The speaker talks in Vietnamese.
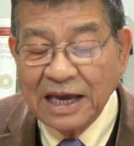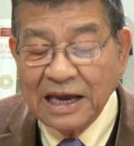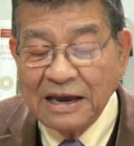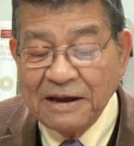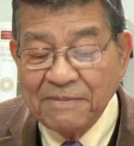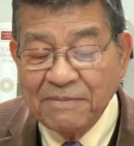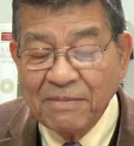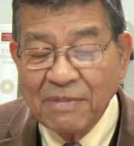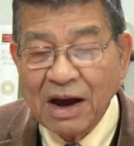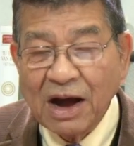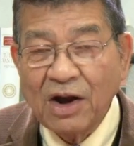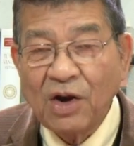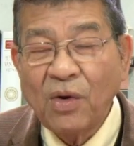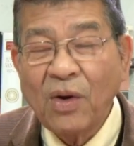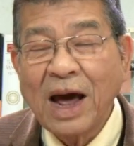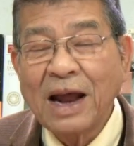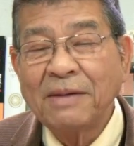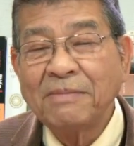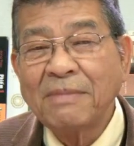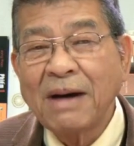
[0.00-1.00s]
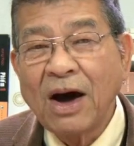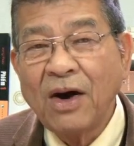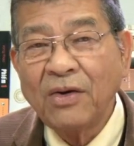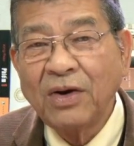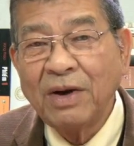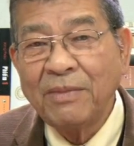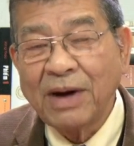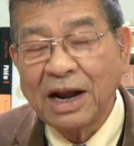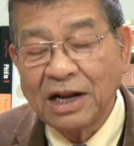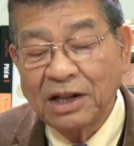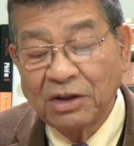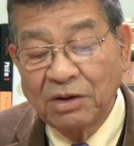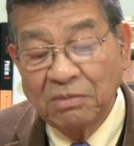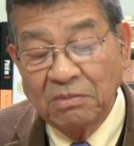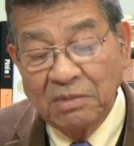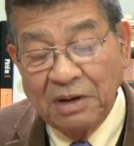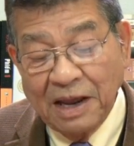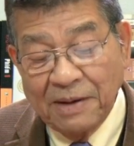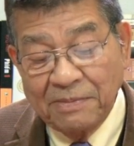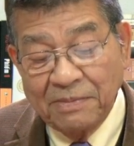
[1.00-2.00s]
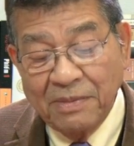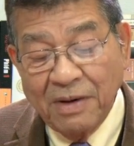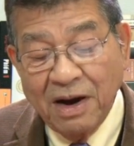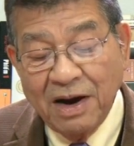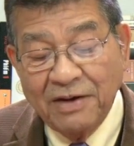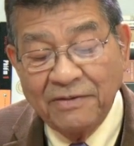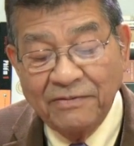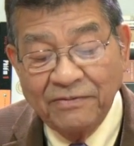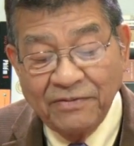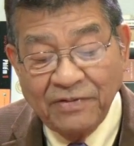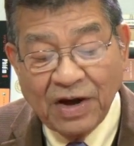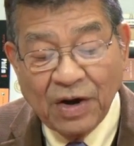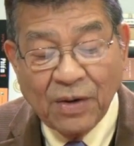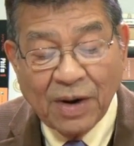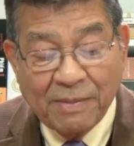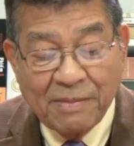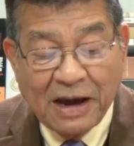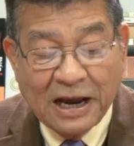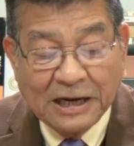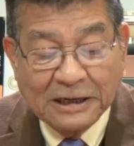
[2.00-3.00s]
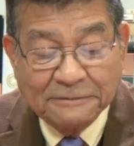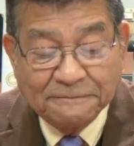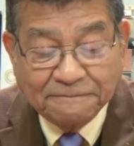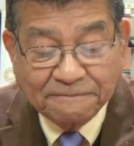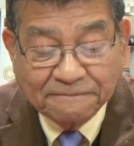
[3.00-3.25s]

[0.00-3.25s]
khi mà loan báo các bản hiệp ước về hòa bình.